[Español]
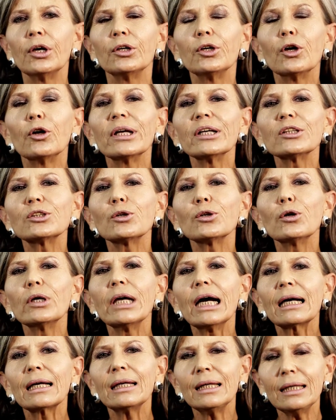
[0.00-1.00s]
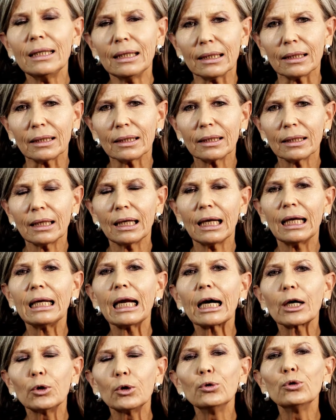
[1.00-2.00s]
Y hoy estoy aquí, en
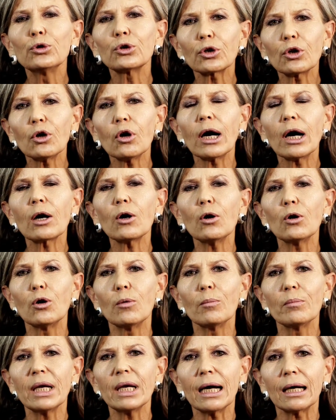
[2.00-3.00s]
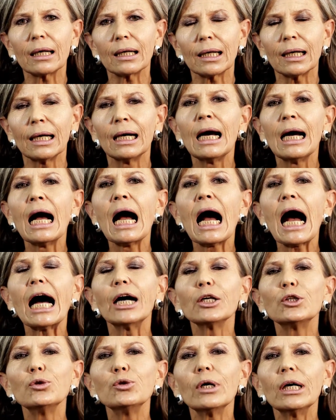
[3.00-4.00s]
la Cruz Roja Colombiana,
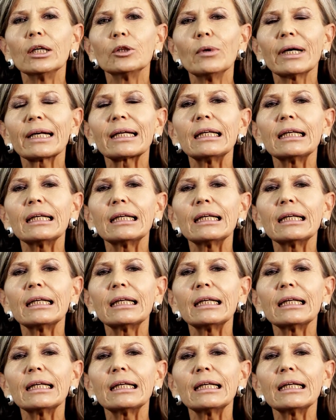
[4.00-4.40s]
ayudando a